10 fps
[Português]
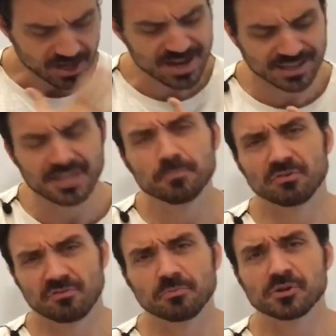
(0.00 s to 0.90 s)
Aqui
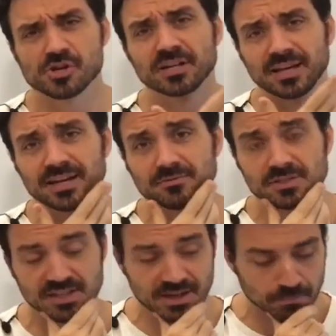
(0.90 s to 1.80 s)
provavelmente ele está querendo
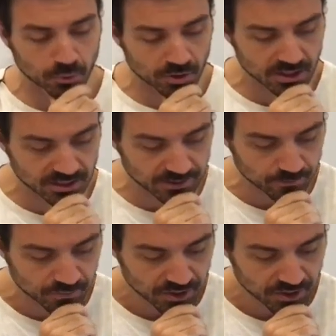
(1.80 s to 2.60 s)
dizer da boca, né?